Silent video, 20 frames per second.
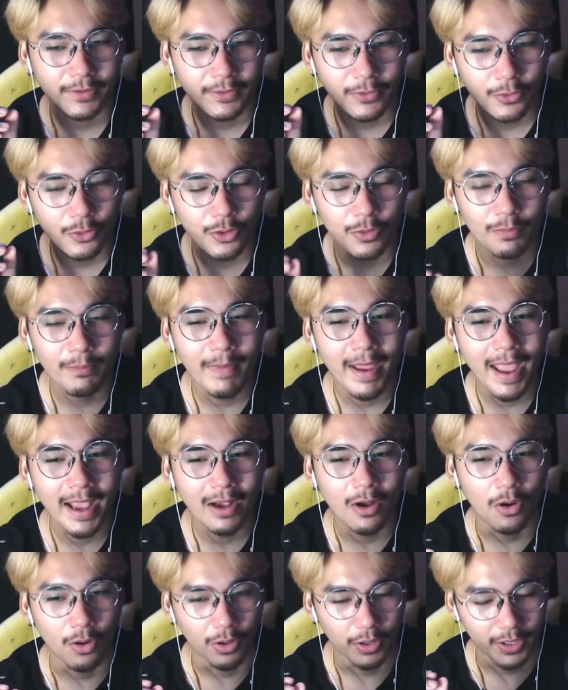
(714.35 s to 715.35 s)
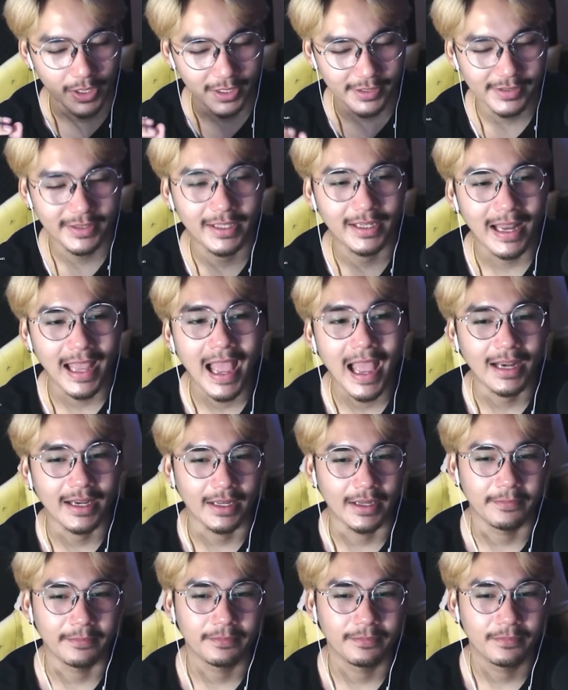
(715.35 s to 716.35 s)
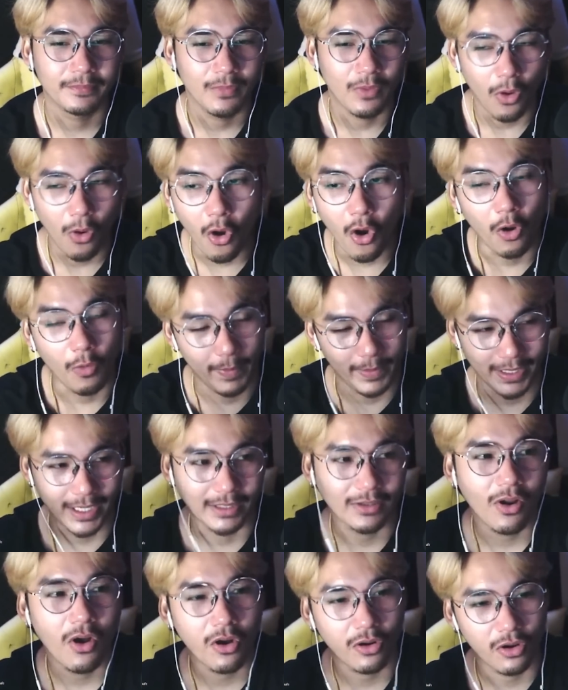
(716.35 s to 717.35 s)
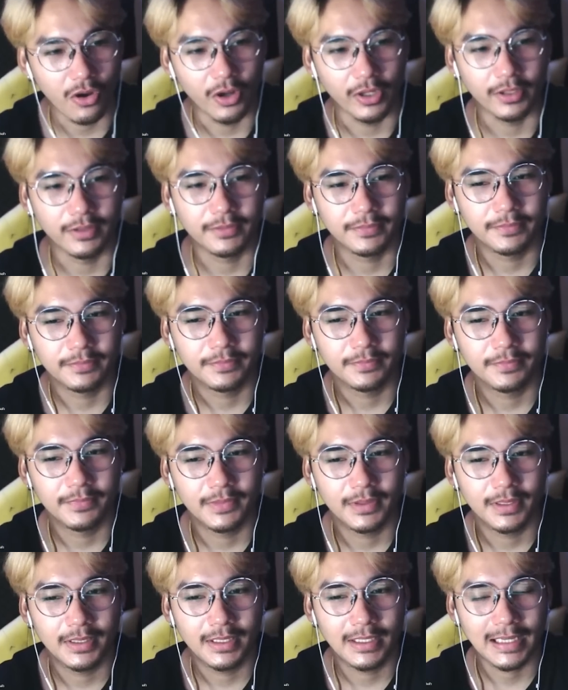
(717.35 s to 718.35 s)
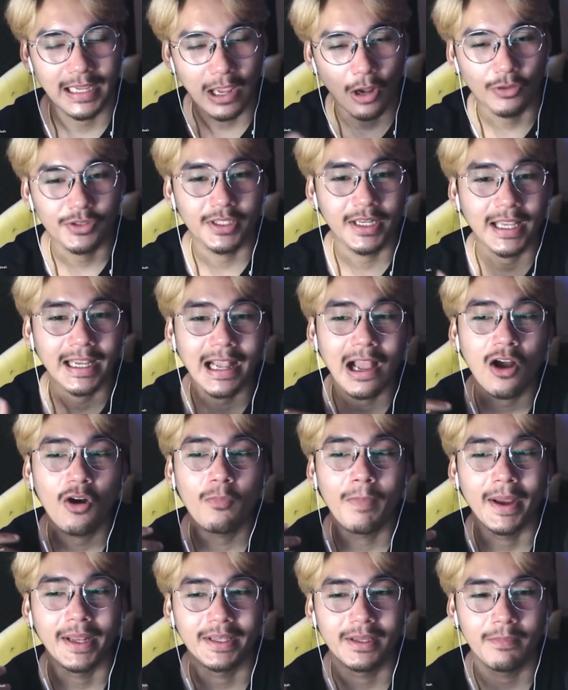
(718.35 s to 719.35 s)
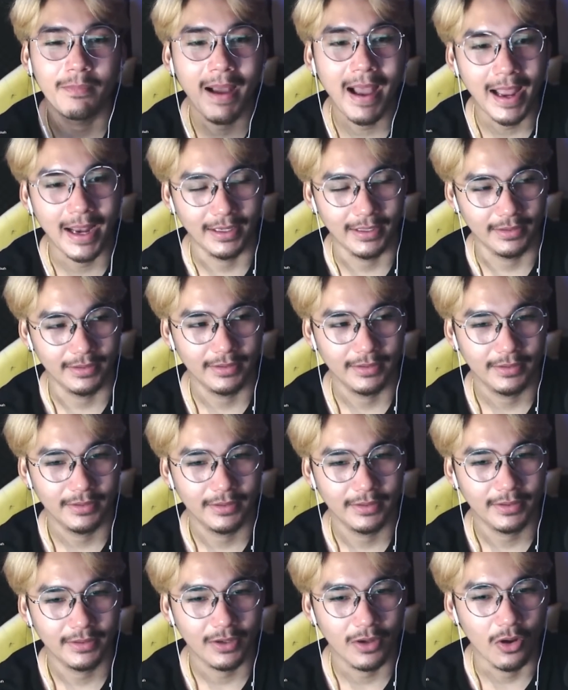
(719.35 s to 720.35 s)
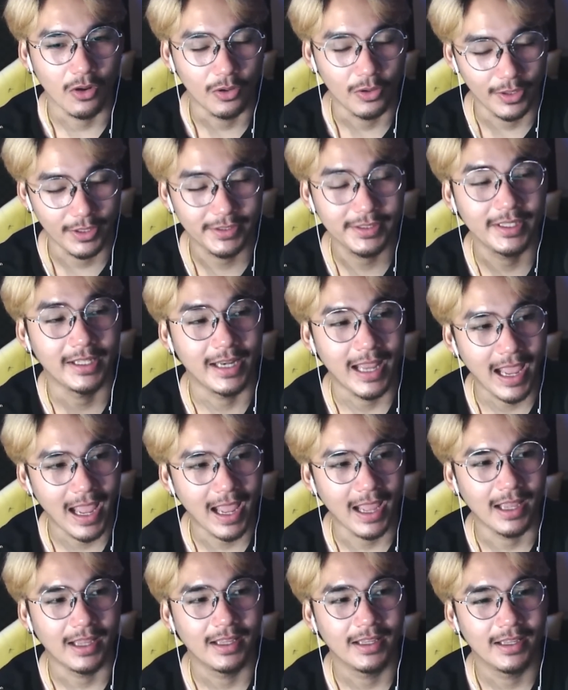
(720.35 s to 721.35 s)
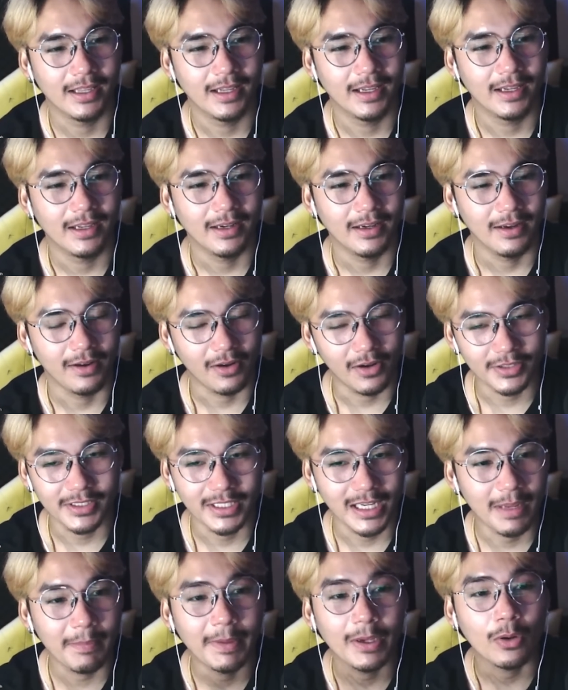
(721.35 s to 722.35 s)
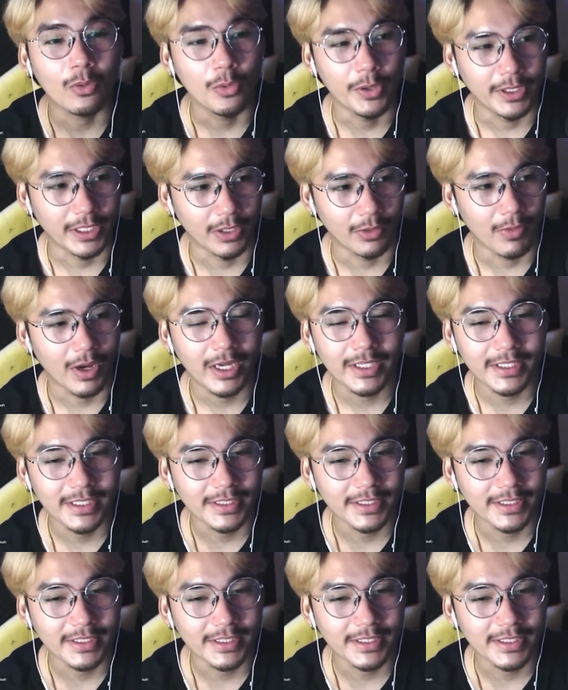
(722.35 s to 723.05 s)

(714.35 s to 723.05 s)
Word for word: คุณแม่ของคริสติน่าเนี่ยออกไปข้างนอกก่อนเขาจะได้เข้าไปที่บ้านของคริสติน่าแล้วก็จะได้ไปคุยกันว่าเฮ้ยจ